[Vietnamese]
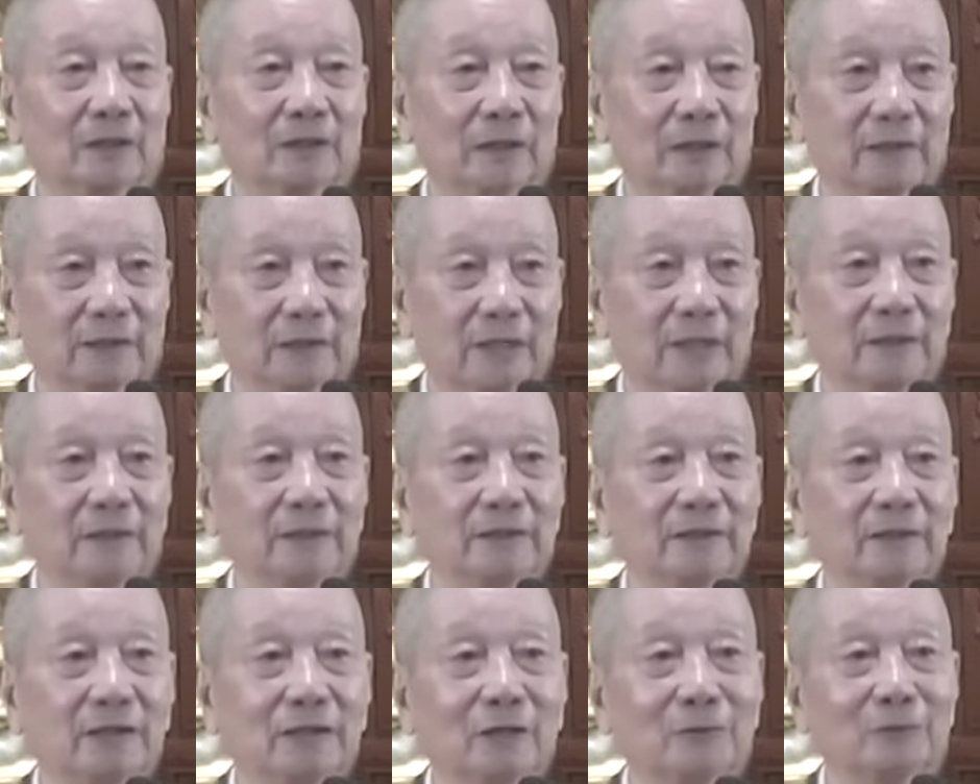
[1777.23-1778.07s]
thầy thấy
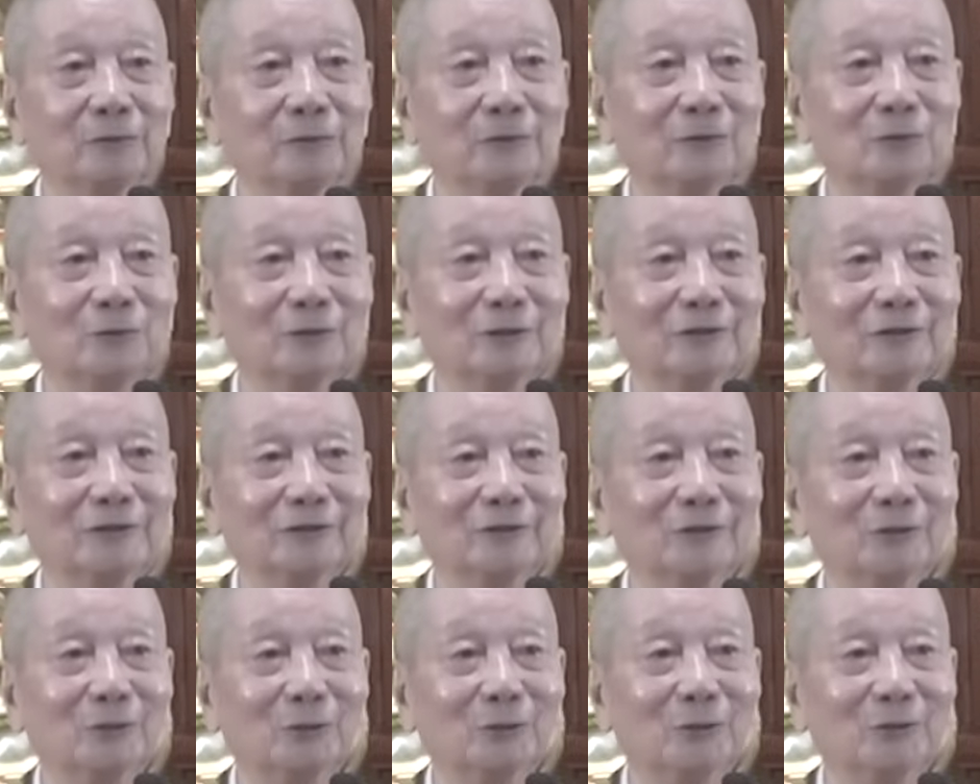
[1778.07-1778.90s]
thầy học được và tu
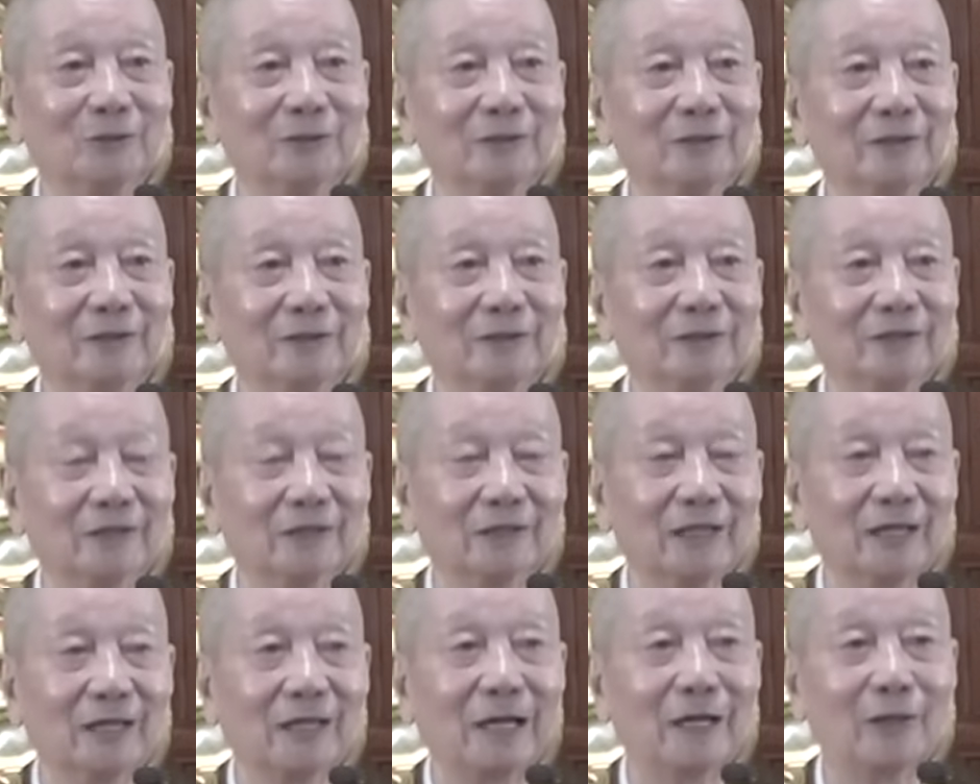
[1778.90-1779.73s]
cho nó tức
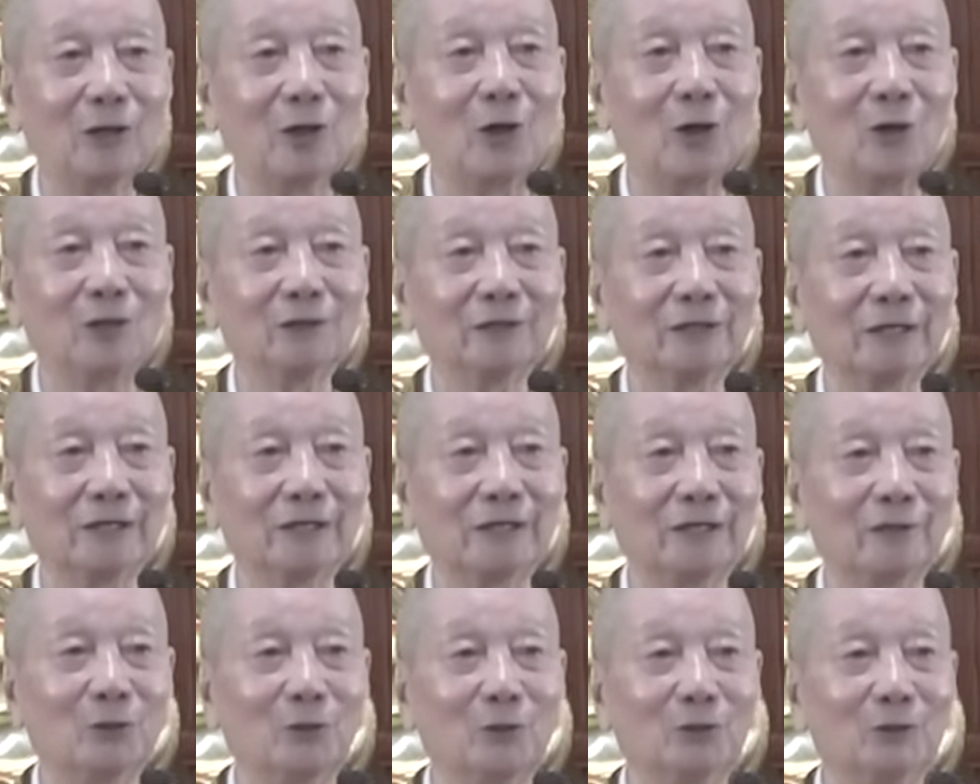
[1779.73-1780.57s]
là càng khó ta
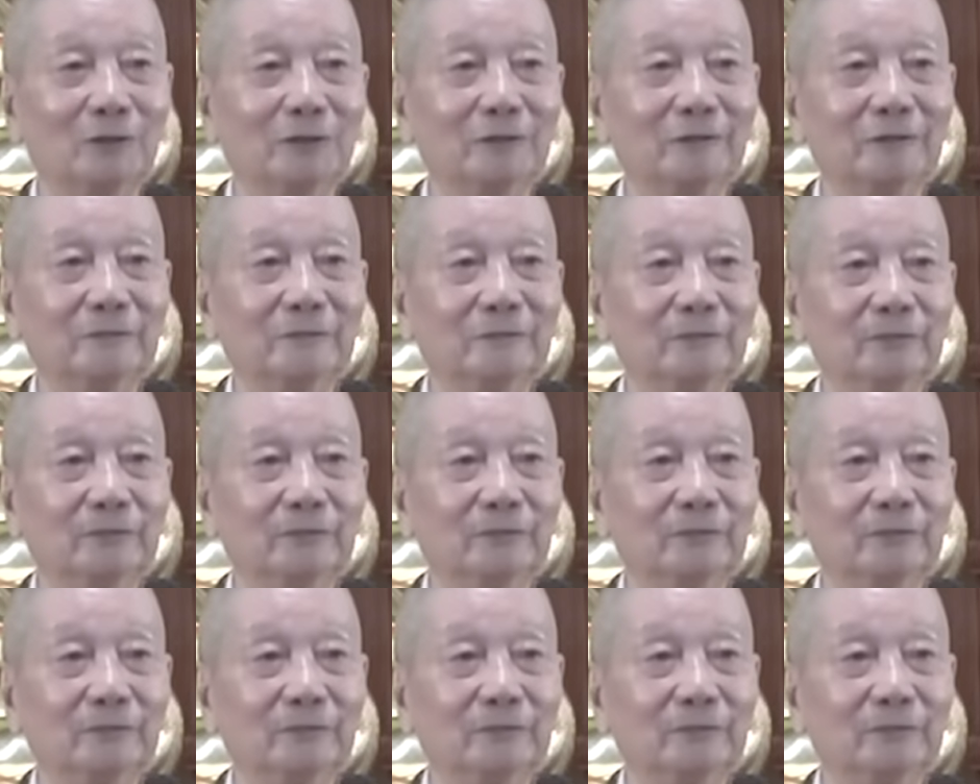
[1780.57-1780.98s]
càng nỗ lực